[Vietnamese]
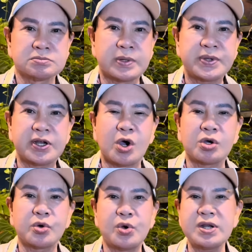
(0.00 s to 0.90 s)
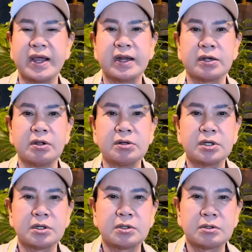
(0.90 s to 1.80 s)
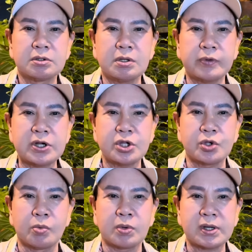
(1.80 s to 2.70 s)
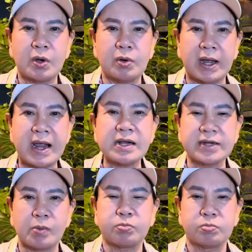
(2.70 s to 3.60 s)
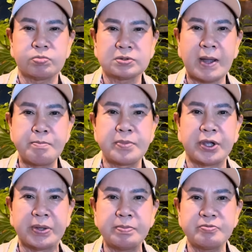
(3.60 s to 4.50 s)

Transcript: mà bây giờ đoạn cuối này là nó nó phải nó dùng cái câu là ác độc thâm hiểm